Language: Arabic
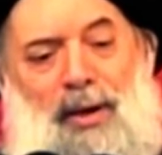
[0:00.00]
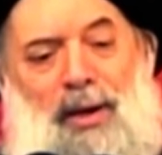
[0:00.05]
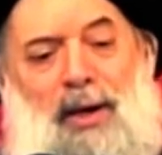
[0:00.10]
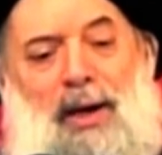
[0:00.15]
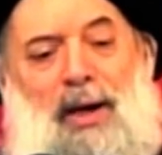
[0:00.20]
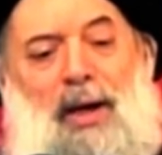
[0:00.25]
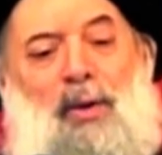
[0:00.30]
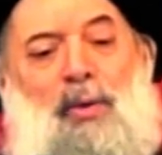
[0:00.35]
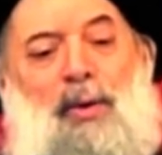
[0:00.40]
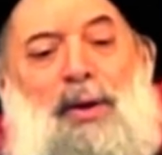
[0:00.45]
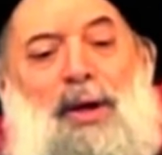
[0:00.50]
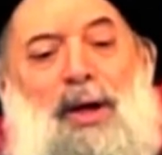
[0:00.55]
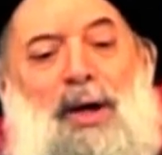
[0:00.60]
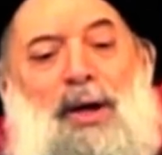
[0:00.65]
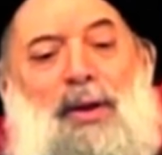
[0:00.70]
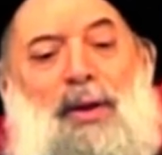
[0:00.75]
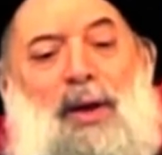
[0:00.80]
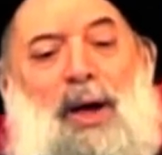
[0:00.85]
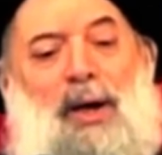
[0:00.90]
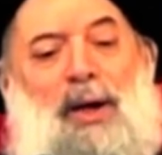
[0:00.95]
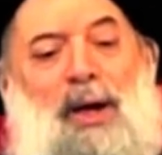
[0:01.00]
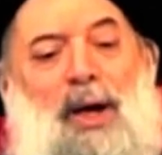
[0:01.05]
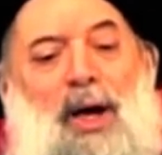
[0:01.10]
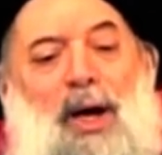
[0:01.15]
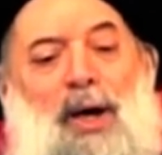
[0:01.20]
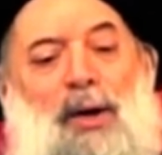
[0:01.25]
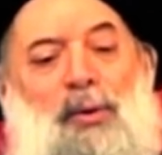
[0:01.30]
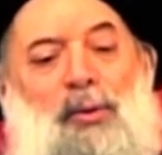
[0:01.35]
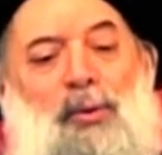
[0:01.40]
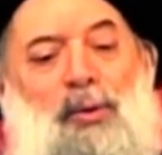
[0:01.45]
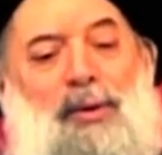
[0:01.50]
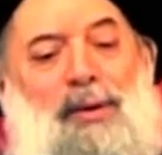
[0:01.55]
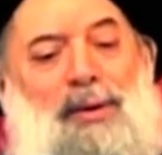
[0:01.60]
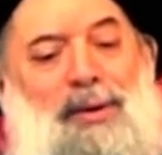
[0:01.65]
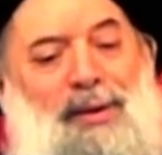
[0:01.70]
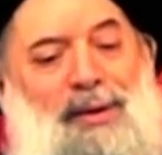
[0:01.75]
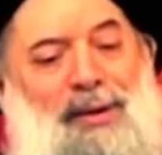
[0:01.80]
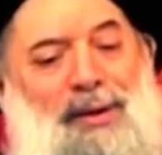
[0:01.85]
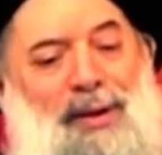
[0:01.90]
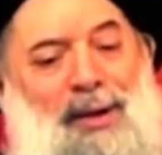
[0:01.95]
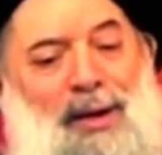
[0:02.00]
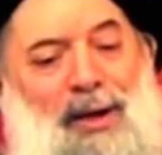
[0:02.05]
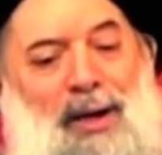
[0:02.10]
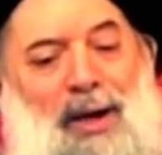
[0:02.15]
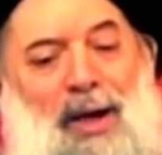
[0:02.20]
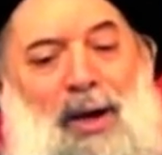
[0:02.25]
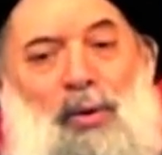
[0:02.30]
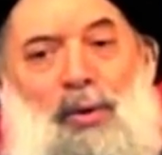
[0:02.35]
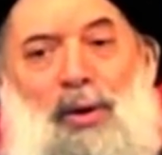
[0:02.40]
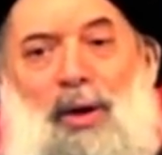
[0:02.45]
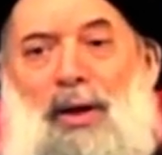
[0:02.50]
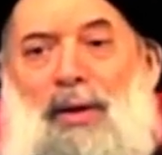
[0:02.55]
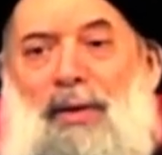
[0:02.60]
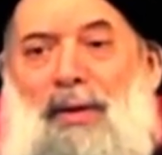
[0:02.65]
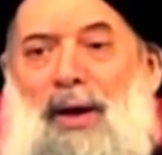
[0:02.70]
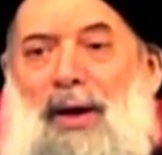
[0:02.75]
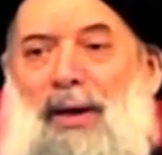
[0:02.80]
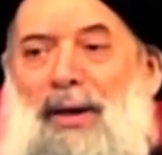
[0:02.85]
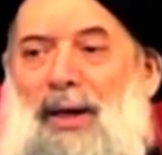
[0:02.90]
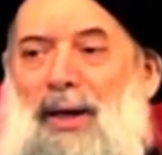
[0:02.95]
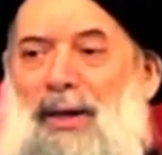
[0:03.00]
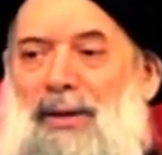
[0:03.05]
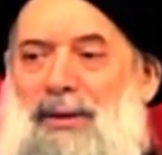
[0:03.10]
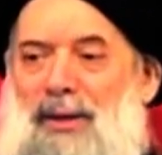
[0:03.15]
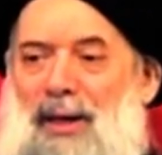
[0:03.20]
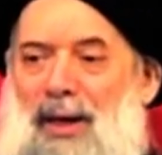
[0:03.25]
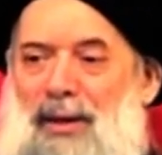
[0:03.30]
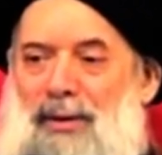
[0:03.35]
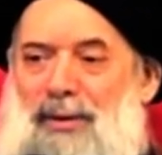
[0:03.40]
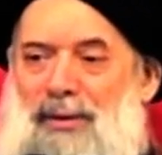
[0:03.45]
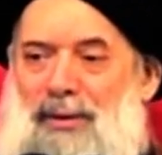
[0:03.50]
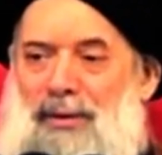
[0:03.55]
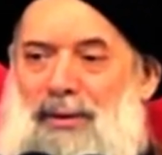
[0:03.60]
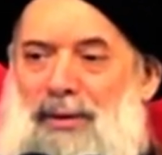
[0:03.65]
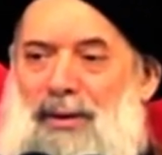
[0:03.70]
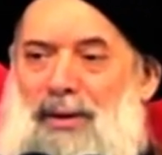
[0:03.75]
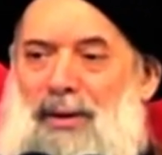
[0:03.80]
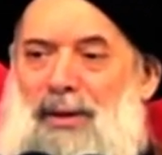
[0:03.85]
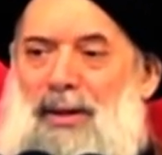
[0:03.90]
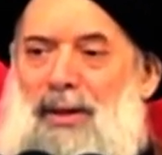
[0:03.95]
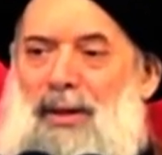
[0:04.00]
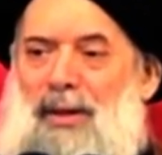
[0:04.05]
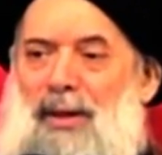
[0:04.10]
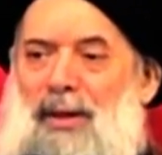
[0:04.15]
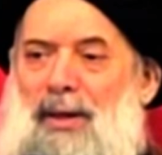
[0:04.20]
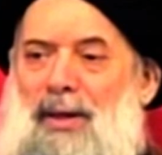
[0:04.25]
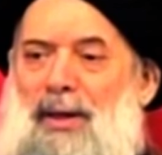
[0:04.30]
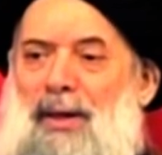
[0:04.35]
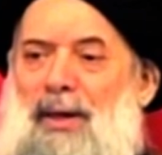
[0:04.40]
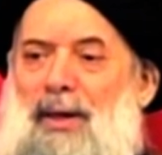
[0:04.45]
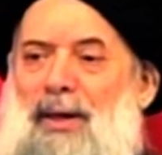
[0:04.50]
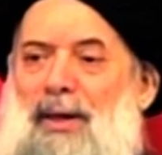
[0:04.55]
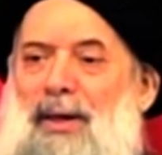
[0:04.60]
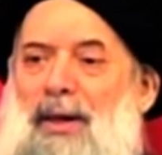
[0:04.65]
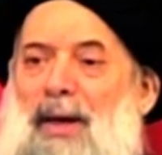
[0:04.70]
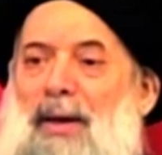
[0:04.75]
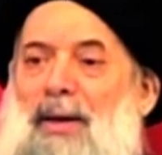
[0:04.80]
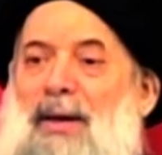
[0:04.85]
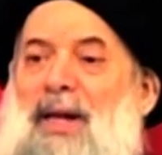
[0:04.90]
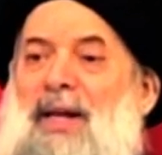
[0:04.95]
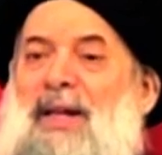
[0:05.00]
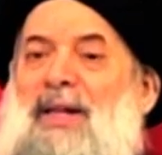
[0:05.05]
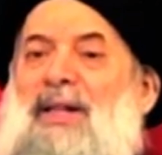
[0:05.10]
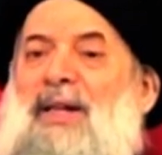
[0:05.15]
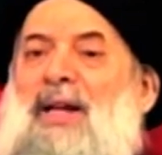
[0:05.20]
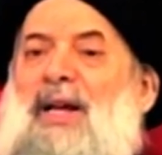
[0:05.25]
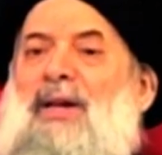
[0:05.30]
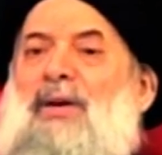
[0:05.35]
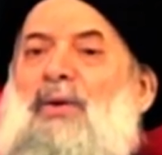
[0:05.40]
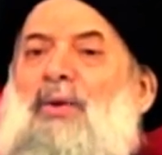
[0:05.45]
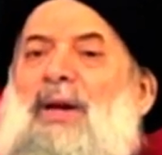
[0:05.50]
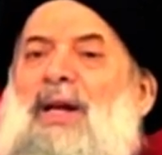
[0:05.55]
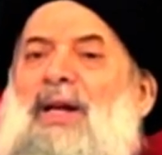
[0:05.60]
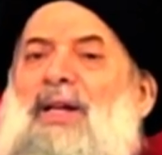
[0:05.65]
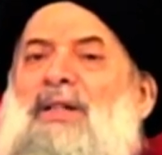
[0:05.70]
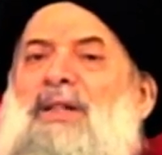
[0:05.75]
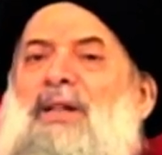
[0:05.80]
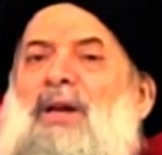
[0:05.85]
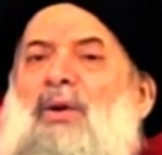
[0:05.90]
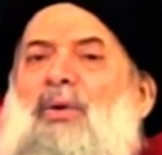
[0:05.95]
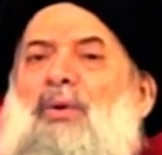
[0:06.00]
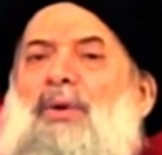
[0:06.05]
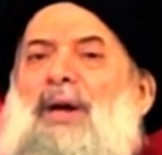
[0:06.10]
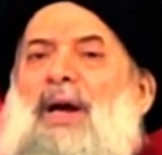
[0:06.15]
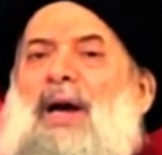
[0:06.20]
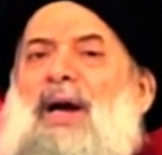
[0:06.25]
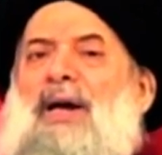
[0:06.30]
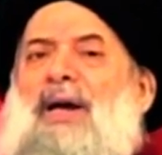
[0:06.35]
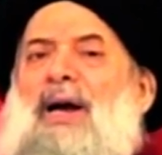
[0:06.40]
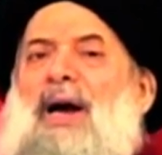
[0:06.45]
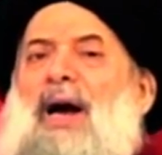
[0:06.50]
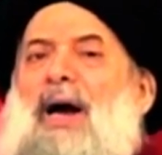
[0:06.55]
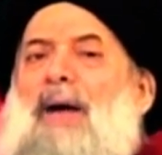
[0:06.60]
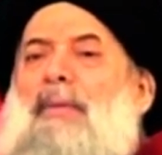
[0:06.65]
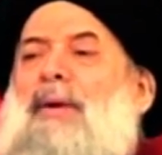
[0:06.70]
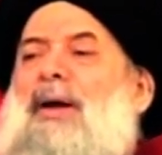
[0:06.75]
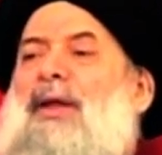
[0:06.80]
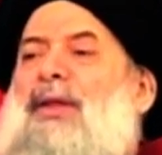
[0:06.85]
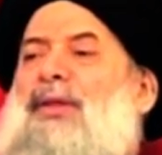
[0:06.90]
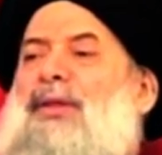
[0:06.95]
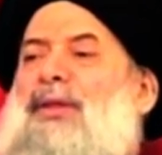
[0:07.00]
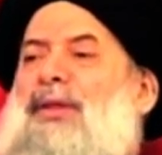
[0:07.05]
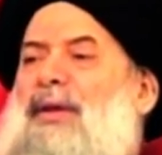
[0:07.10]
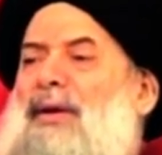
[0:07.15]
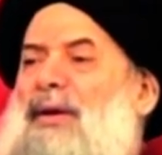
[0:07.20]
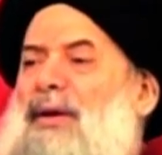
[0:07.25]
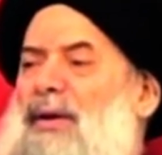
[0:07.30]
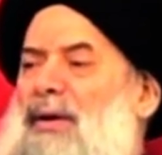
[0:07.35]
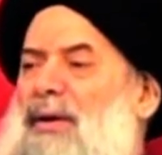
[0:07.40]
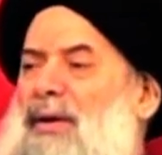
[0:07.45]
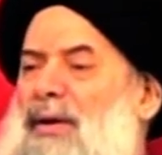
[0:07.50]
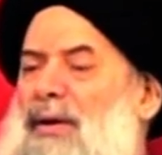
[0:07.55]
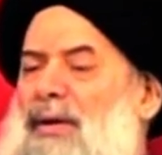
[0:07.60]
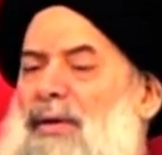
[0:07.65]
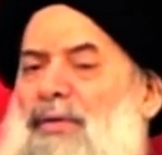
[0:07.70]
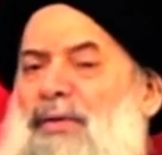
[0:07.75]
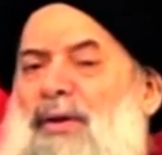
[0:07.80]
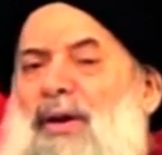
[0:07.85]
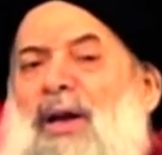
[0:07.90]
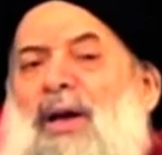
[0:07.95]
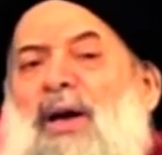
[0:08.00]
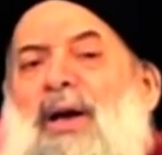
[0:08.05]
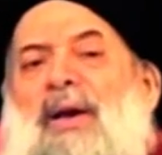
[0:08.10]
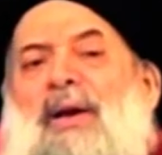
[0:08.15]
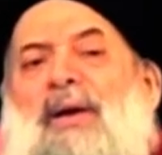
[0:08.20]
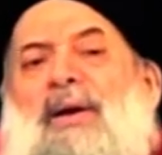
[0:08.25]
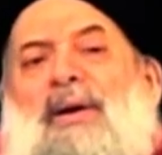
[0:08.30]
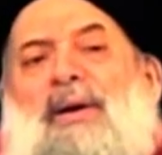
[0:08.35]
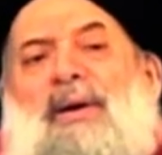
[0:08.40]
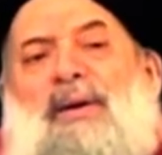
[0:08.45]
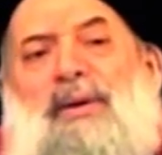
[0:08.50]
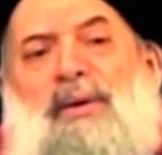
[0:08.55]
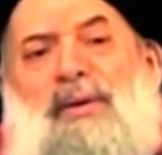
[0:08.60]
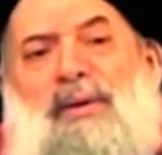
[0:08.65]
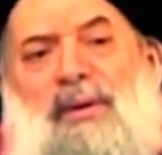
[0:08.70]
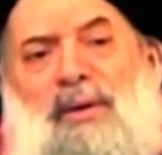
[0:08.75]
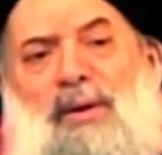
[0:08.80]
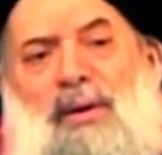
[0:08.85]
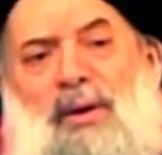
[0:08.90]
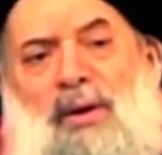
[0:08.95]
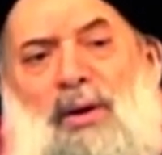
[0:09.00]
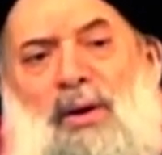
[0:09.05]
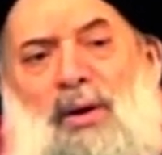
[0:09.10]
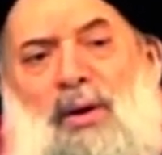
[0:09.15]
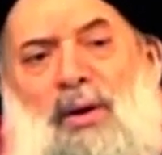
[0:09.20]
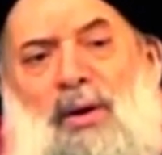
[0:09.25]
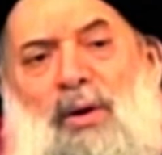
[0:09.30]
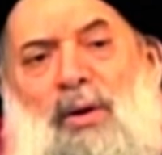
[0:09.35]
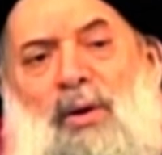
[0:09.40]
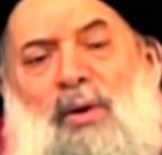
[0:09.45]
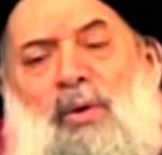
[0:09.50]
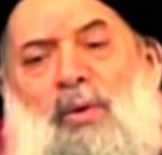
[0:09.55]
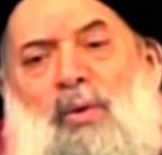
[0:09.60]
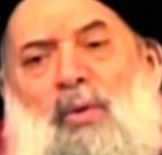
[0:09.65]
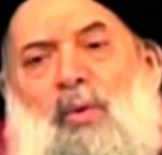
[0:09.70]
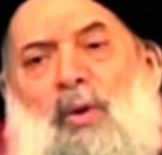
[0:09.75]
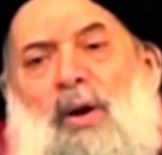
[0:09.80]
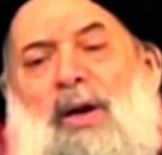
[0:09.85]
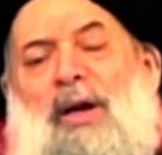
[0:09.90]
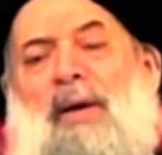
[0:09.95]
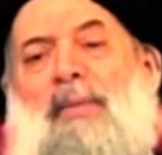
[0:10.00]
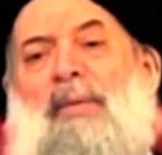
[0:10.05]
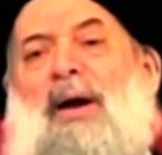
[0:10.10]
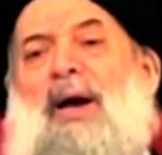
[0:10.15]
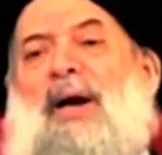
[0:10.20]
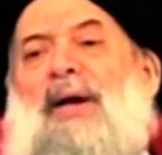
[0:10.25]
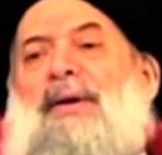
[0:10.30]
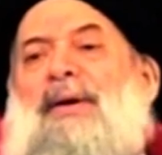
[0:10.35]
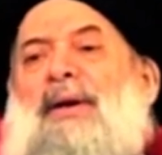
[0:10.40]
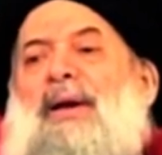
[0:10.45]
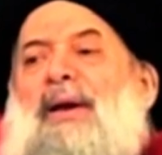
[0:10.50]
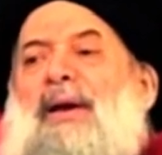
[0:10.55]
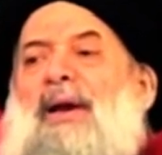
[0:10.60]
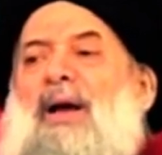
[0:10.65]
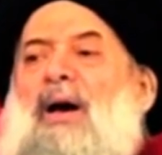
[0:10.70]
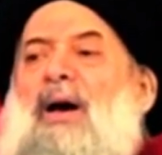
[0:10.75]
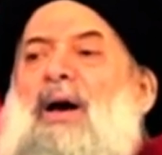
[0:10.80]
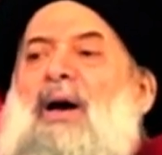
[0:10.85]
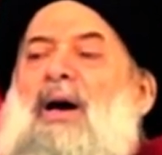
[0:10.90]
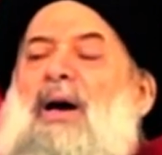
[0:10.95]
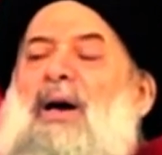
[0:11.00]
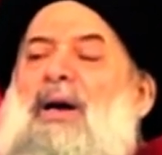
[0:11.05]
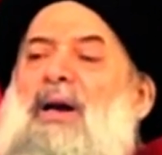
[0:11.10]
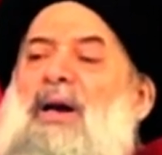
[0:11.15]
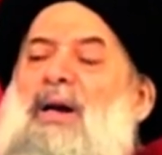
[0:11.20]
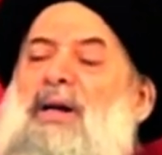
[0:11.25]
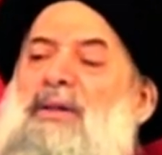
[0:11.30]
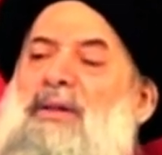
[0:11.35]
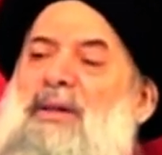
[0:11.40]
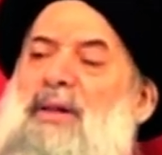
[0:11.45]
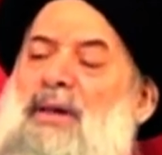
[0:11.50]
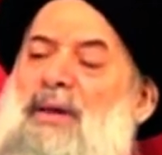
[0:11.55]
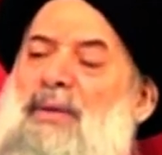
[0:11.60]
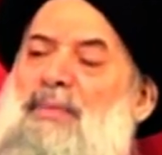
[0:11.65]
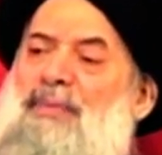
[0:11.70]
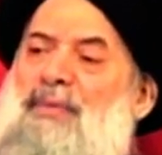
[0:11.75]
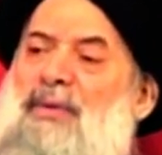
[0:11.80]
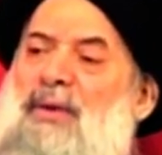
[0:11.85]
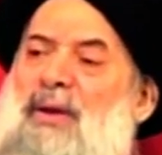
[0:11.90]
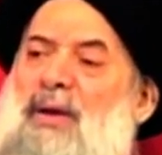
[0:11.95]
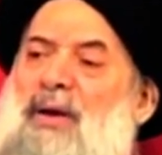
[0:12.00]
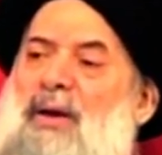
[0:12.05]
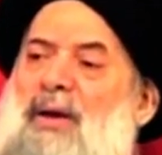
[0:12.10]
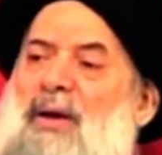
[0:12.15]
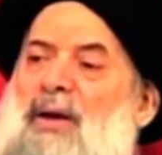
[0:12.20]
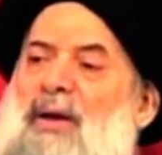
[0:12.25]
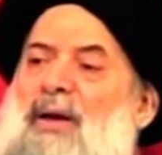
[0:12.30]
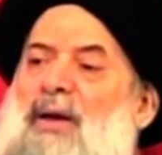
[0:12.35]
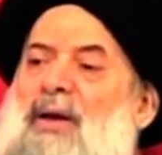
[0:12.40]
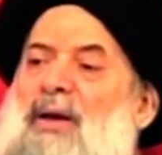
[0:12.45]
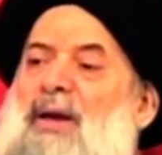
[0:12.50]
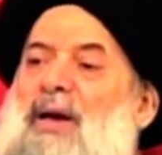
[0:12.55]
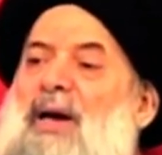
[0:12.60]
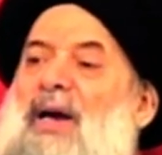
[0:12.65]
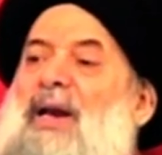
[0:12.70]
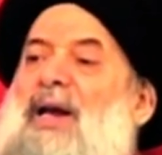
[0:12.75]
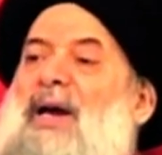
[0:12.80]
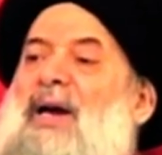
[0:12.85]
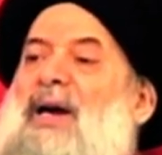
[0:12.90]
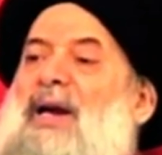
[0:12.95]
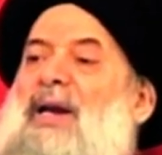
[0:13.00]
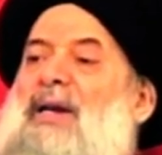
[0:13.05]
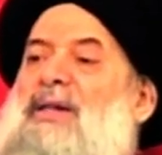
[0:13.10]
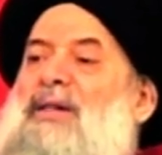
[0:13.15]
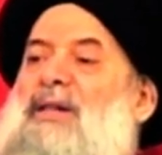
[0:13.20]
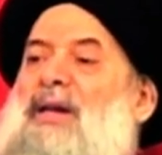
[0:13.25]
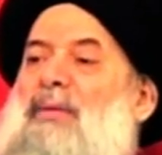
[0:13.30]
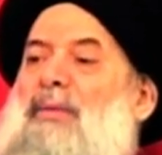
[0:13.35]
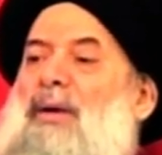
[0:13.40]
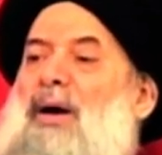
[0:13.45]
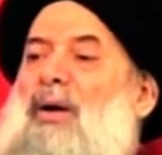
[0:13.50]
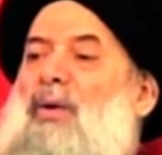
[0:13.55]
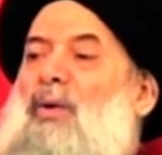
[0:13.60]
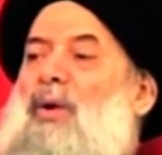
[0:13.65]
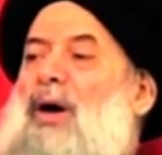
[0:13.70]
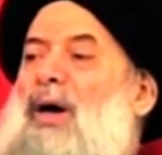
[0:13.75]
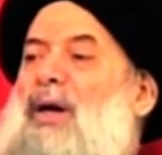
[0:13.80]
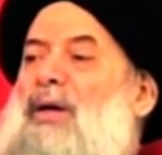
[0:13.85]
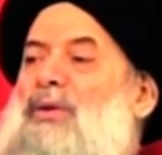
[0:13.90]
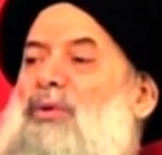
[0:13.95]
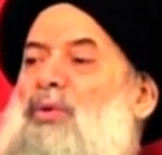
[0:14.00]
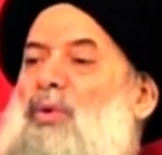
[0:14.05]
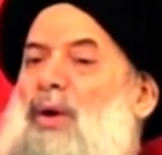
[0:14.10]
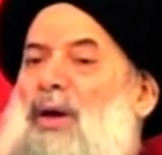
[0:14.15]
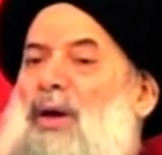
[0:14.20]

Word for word: إلا ويخضع لقانون إلا ويخضع لأساس لأنه ليس هناك عبث في الخلق وكما أن الله أراد خلق السماوات